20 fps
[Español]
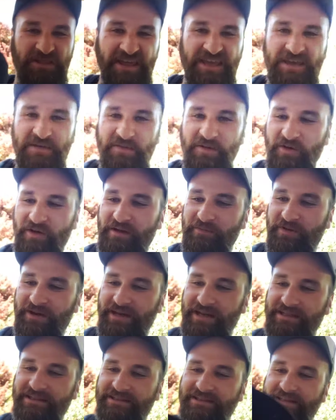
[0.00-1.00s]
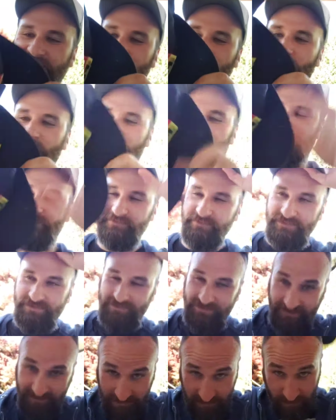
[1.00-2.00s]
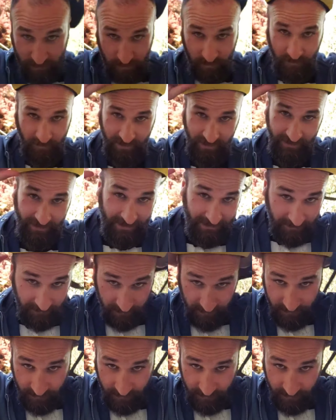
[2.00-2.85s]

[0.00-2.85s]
si es que me lo voy a poner al tiro. ¿Qué tal?